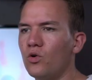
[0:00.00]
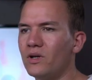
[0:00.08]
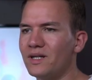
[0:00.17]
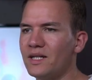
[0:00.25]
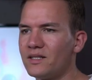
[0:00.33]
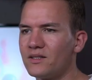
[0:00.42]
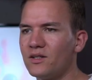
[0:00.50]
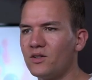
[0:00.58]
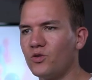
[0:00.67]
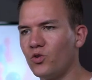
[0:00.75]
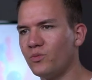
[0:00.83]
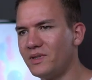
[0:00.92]
und nicht
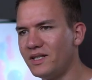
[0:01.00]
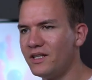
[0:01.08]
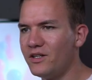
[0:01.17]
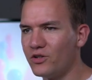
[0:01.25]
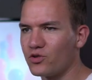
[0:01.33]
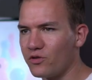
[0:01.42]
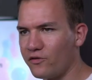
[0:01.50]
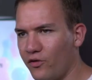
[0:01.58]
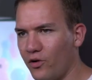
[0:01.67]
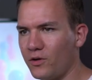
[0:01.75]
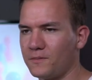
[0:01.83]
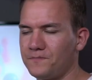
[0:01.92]
um die, die dir schon
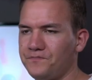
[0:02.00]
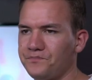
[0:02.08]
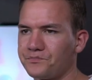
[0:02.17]
folgen.